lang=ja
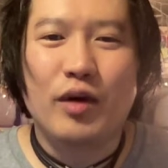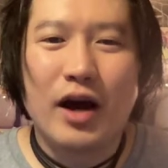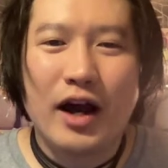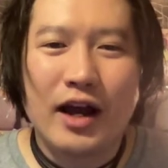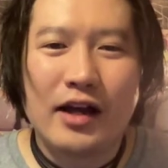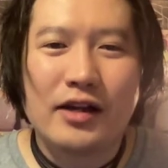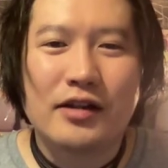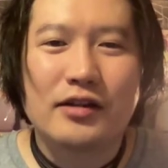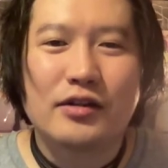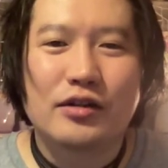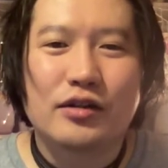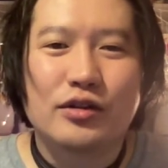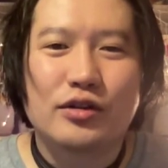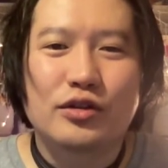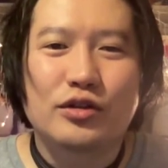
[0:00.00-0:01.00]
は、
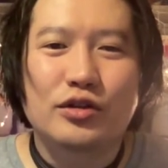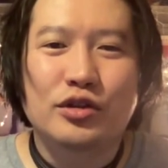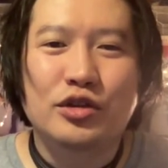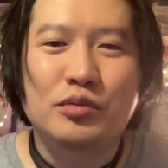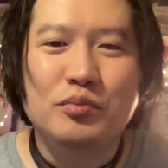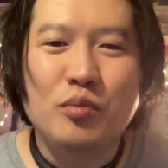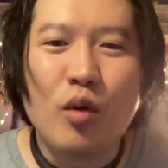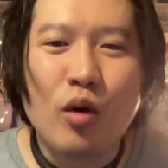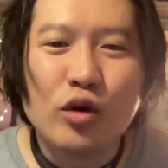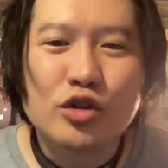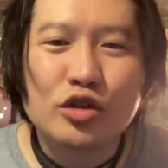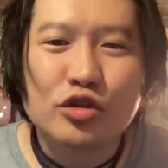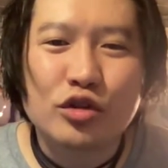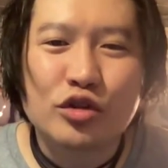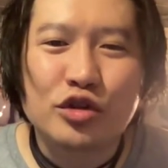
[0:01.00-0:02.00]
もう
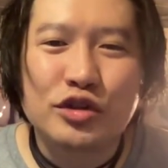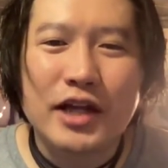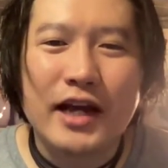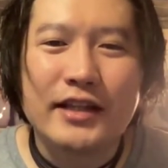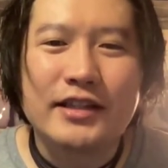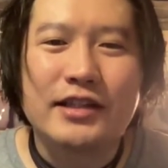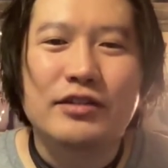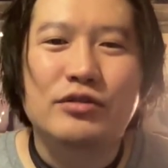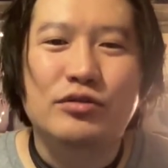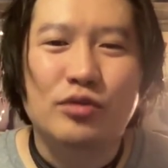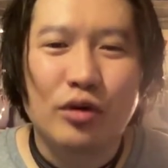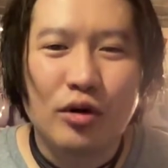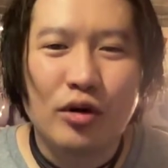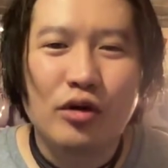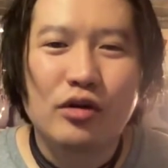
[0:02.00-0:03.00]
ちょっと砕いて言う
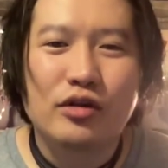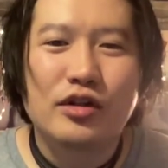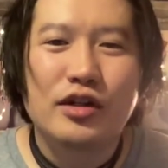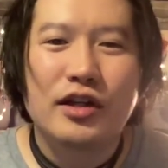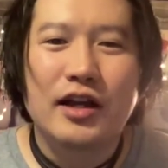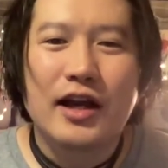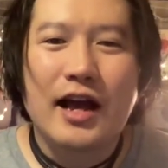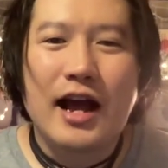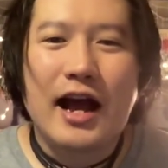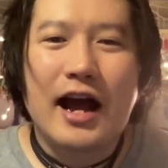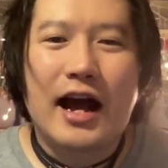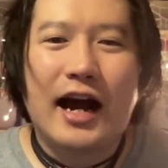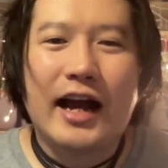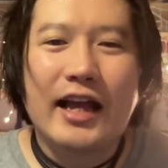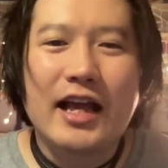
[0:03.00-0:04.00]
と、
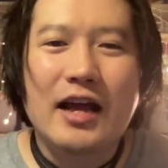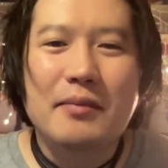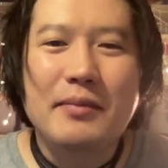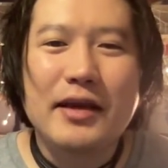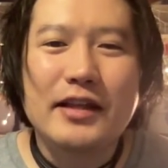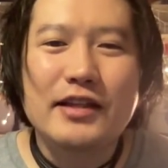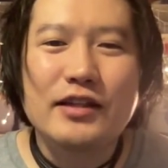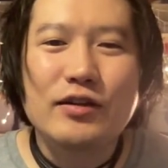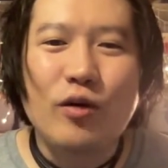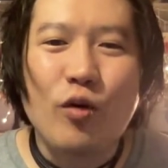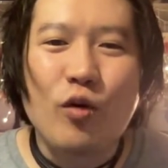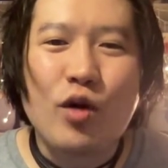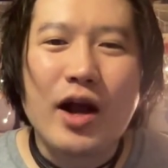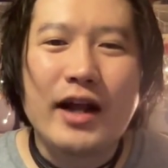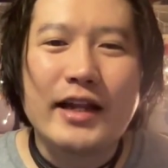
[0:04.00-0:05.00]
早めに
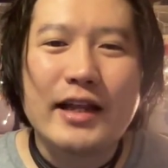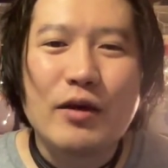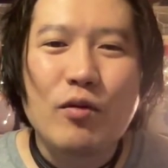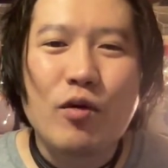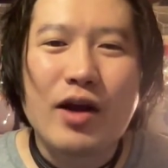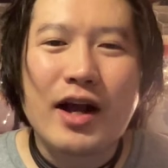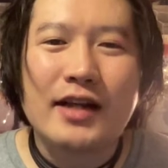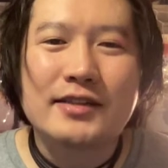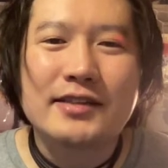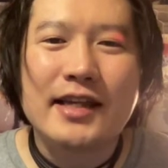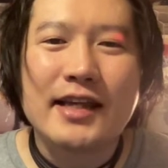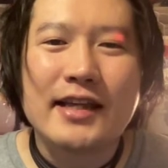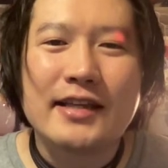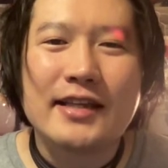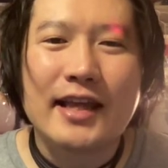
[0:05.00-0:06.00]
お金を
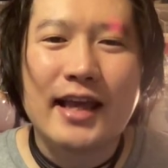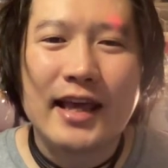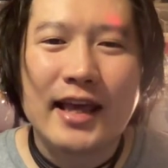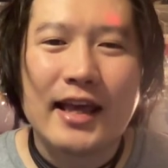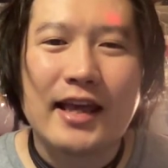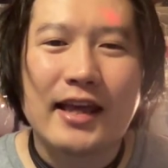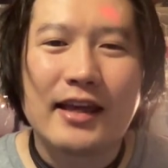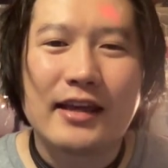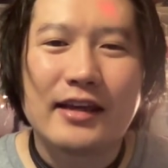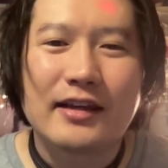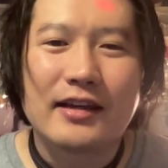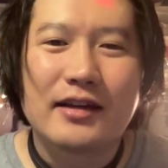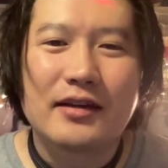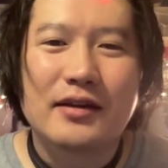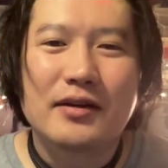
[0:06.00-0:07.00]
稼いで、
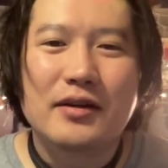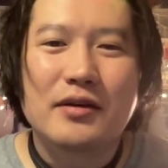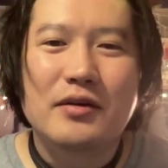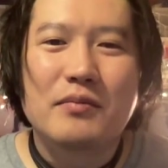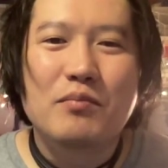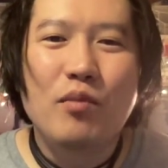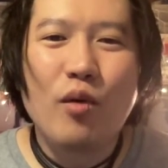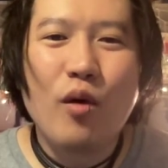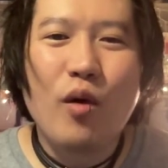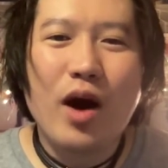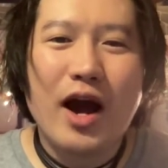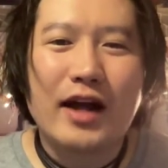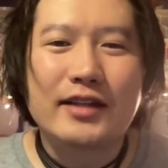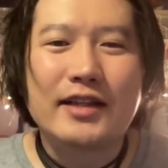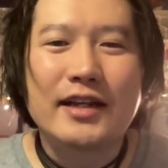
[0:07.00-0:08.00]
もう
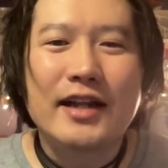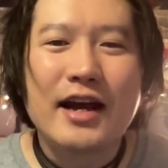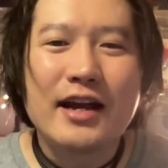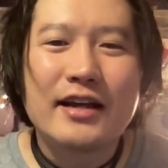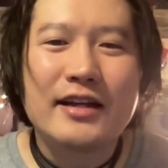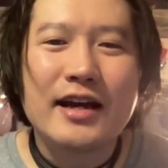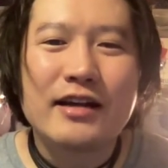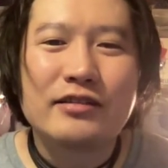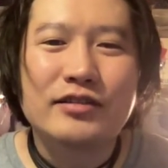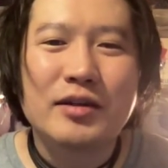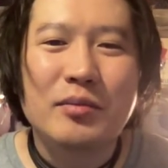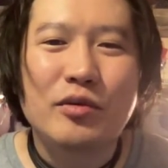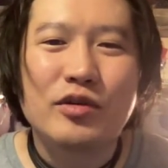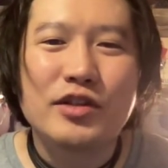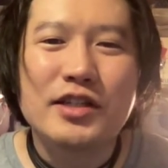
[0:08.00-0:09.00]
働かなくて
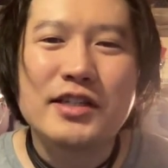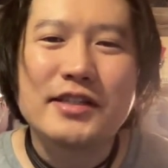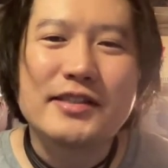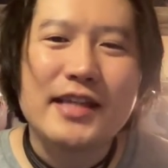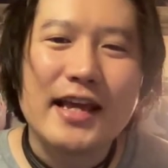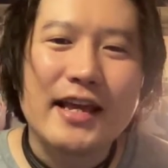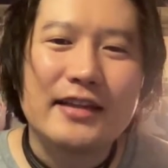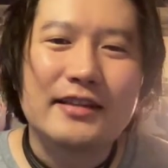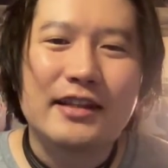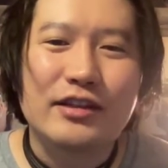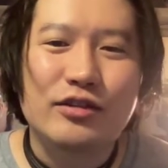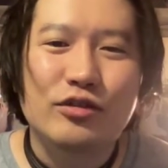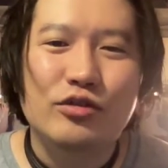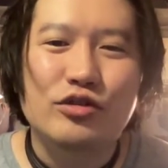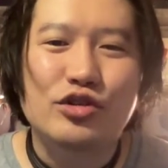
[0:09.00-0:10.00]
もいいぜって
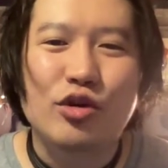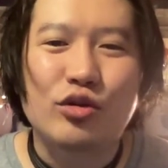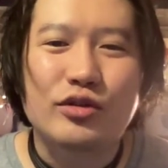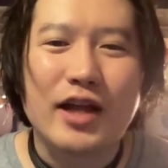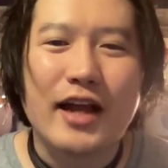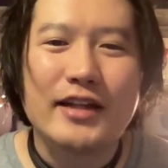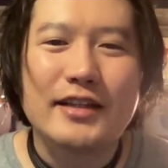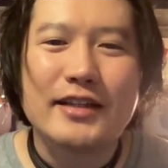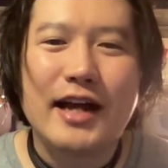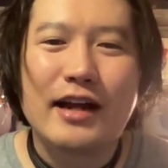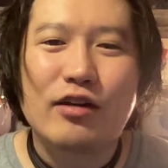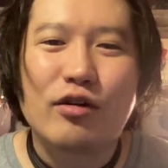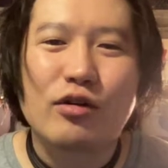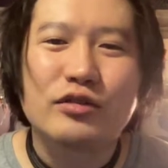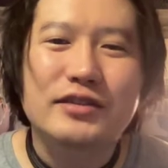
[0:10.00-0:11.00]
いう状態に
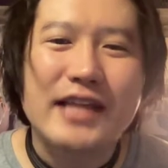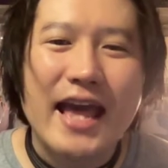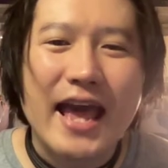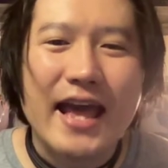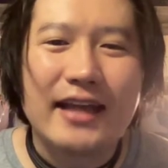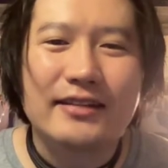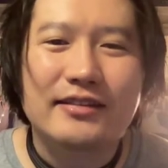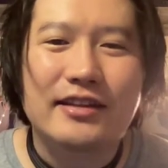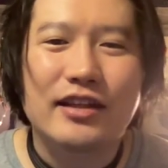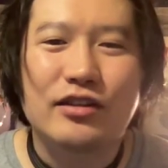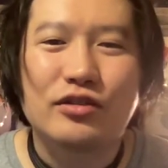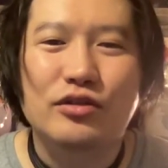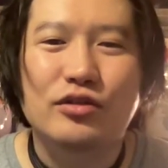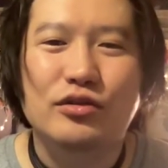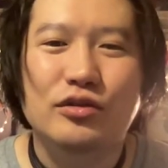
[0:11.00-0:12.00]
なろうぜって
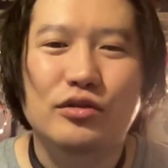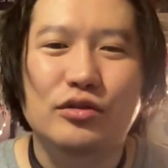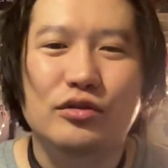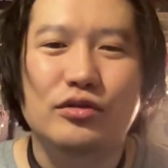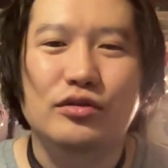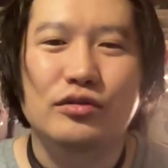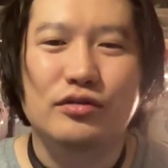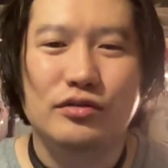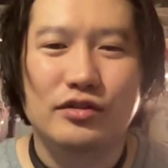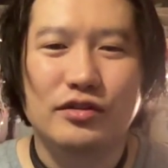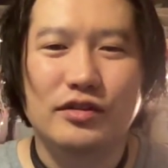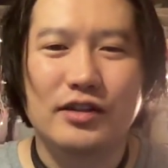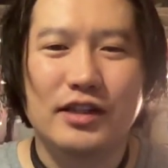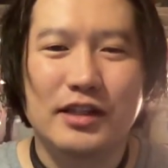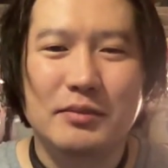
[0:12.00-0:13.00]
いう
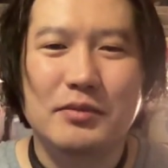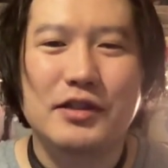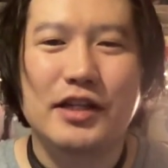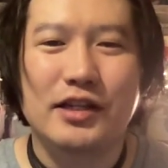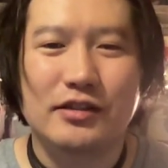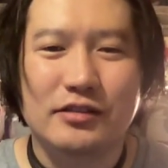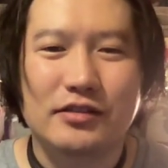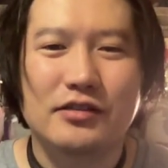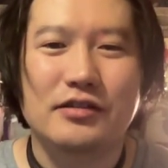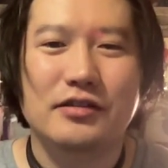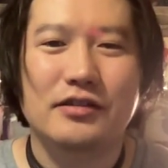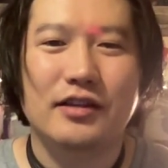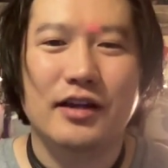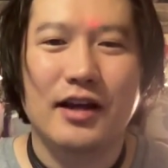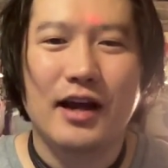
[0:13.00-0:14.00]
意味です。
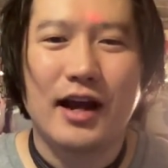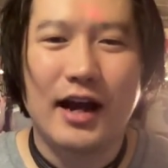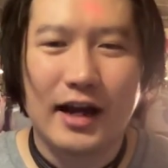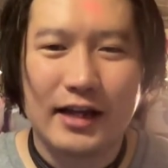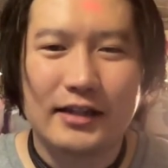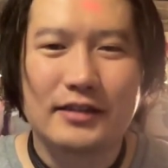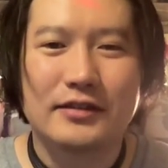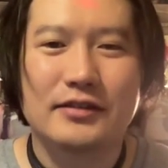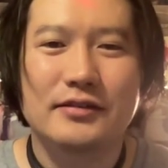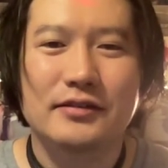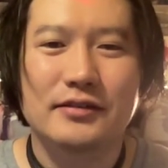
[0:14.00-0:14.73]
はい。